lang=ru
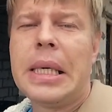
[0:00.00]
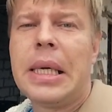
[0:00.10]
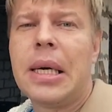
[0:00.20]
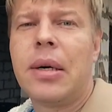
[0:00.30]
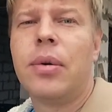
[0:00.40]

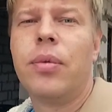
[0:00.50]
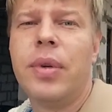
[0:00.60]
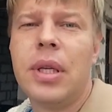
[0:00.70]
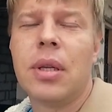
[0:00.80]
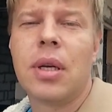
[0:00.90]
Я
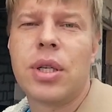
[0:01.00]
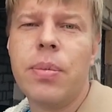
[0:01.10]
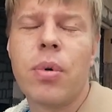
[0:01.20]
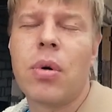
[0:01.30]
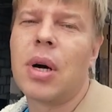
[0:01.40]
увидел
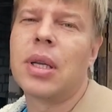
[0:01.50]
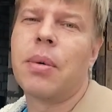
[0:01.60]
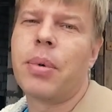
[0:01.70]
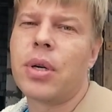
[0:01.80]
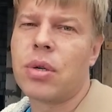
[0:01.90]
ошибку,
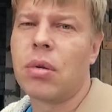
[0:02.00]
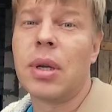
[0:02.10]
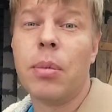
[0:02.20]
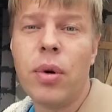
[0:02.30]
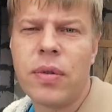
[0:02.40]
когда пришел
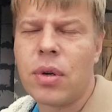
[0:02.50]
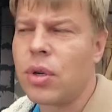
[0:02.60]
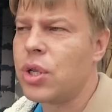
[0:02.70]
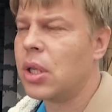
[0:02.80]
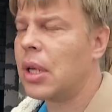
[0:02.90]
домой, все
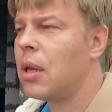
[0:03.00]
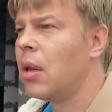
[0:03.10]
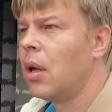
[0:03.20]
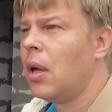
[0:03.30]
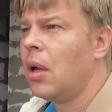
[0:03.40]

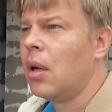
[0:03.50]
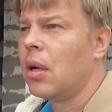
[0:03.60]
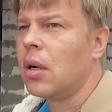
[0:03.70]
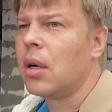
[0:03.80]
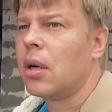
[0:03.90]
рассчитал.
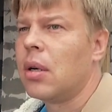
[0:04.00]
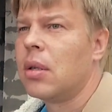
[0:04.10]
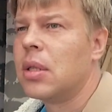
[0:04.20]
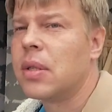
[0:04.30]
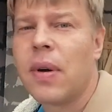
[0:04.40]
А,
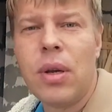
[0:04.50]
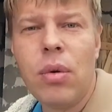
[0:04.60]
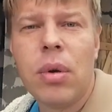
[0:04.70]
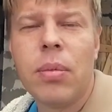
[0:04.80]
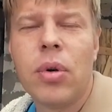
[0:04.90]

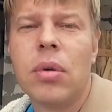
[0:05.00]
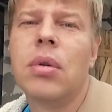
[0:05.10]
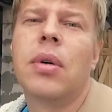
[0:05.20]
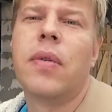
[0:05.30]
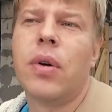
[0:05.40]
звоню ему,
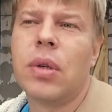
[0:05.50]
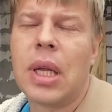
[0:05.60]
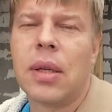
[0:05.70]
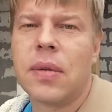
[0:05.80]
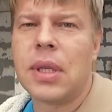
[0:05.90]
говорю,
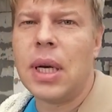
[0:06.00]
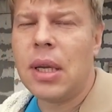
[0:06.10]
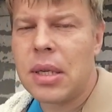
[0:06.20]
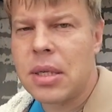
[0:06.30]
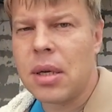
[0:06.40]
надо
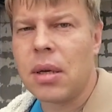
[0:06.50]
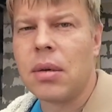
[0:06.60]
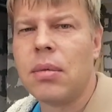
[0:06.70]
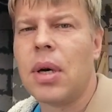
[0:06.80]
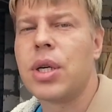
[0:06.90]
встретиться,
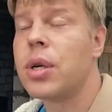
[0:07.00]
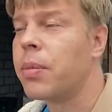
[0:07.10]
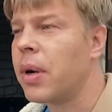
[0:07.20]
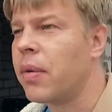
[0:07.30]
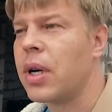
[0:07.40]
ошибка в